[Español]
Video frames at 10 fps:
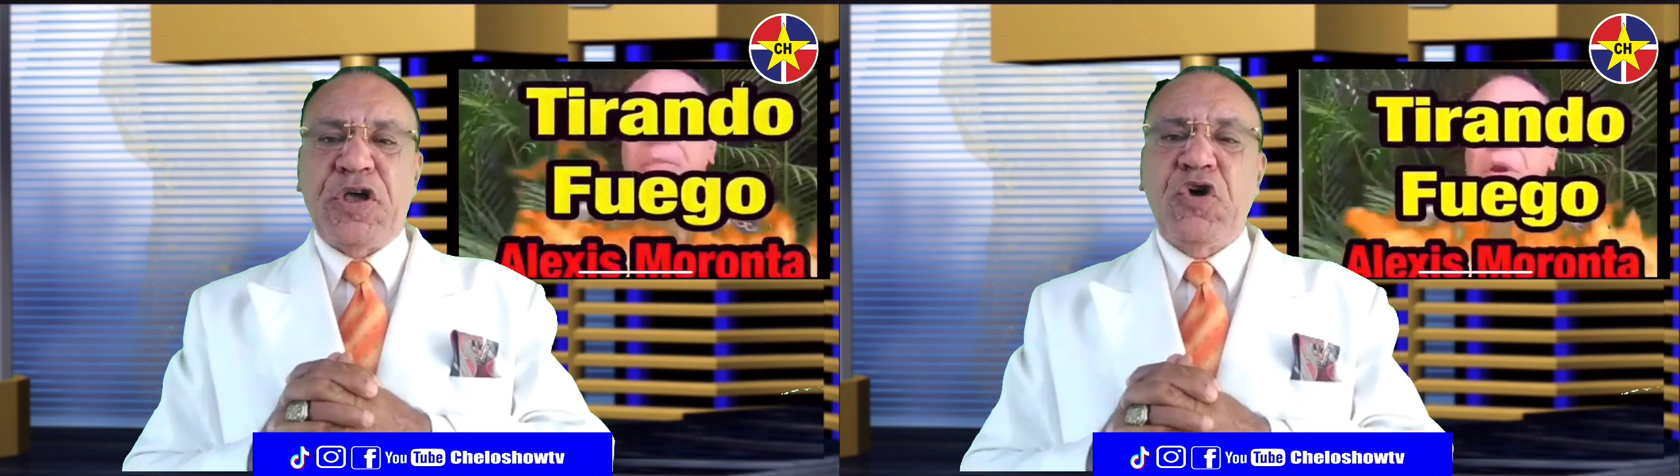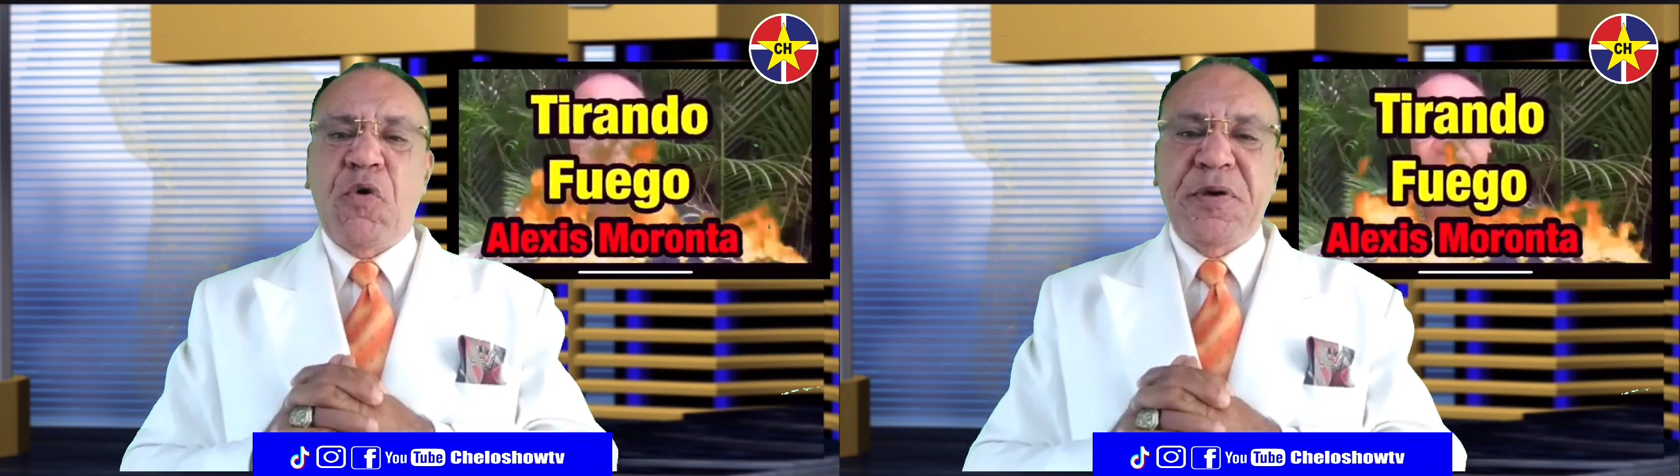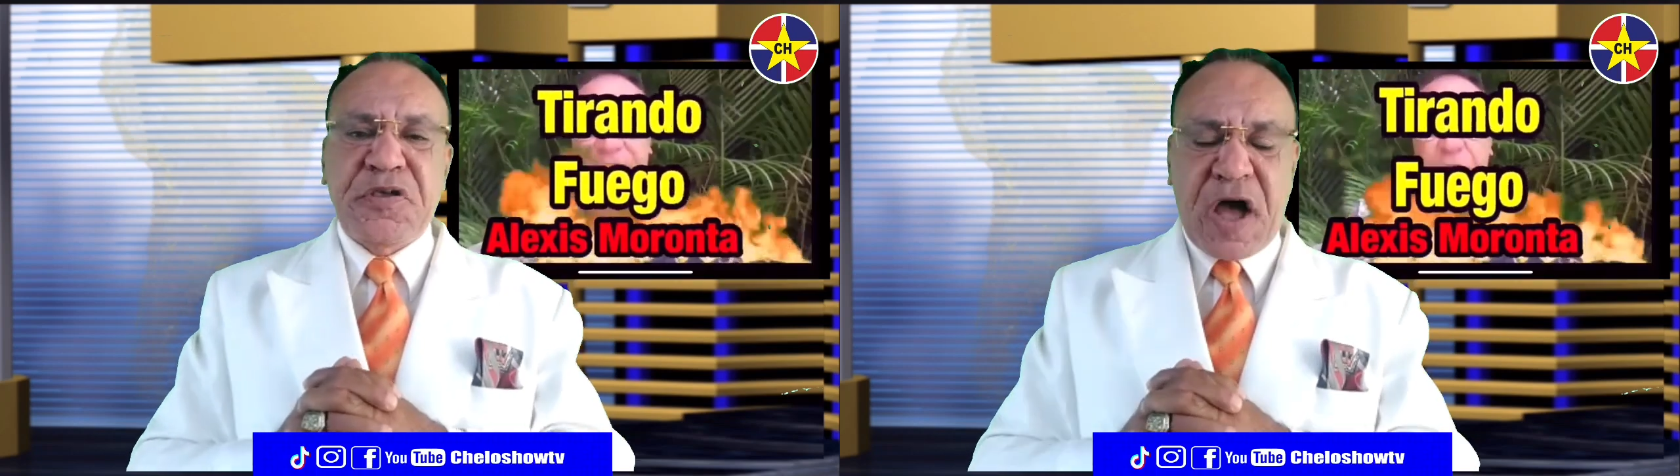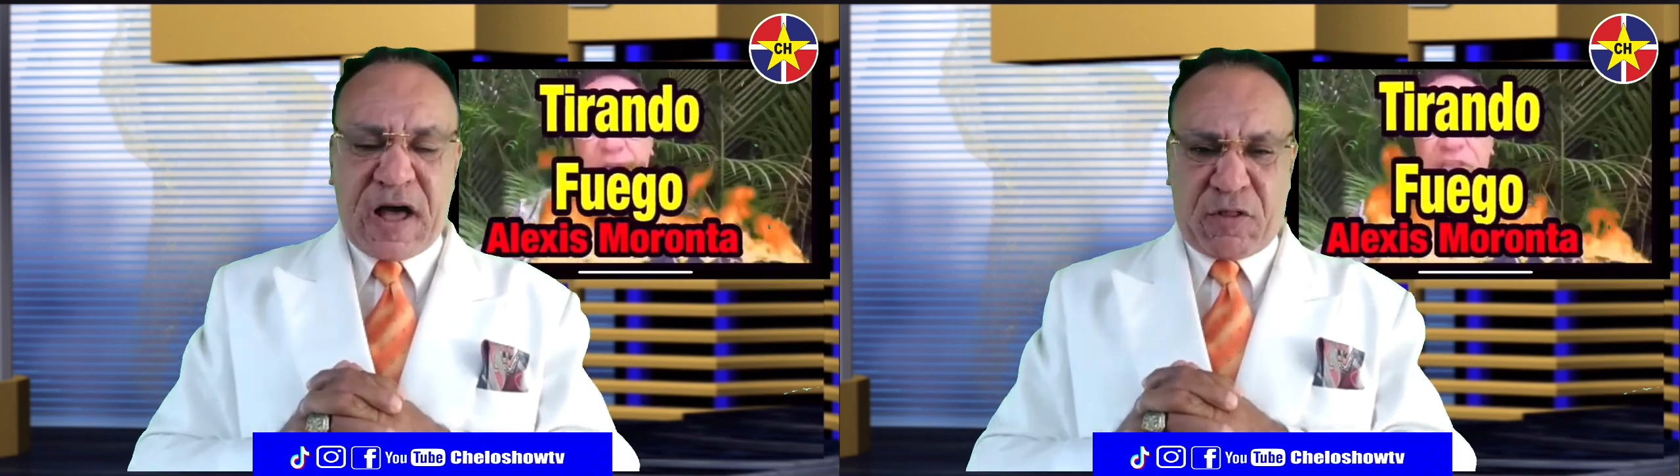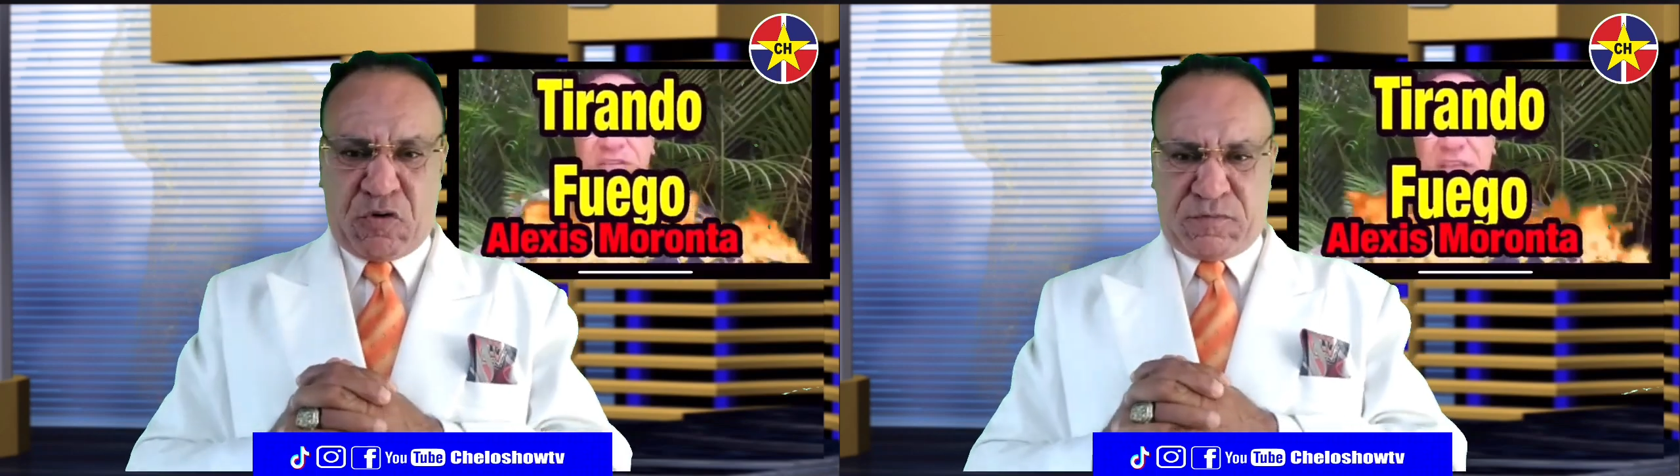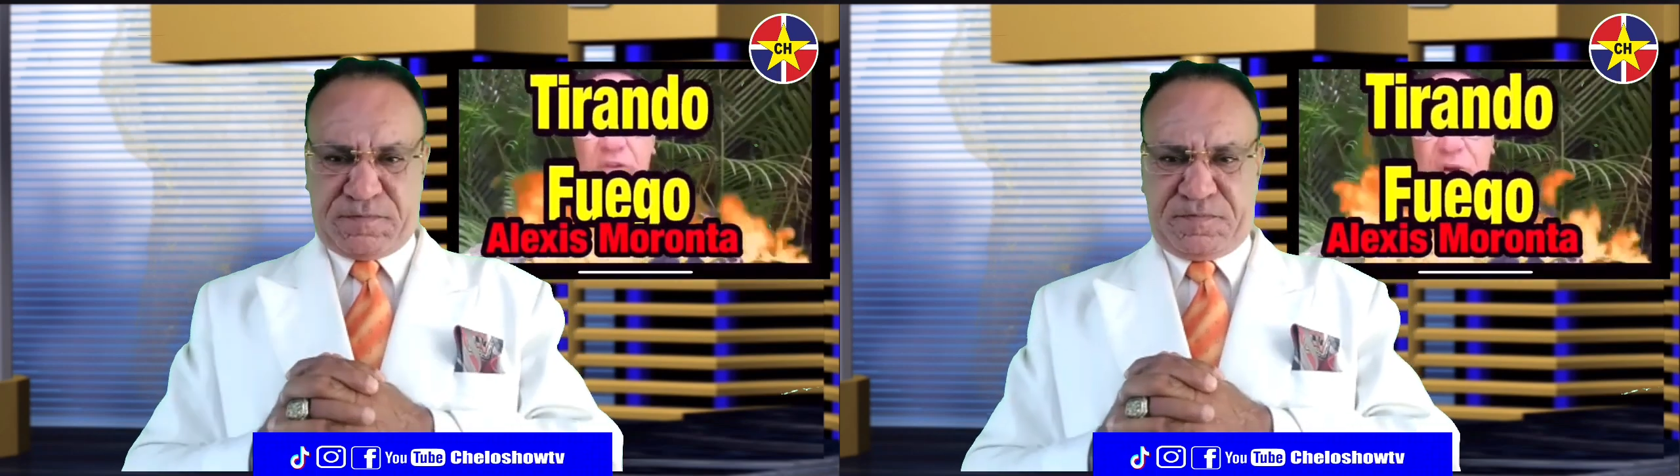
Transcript: y humillado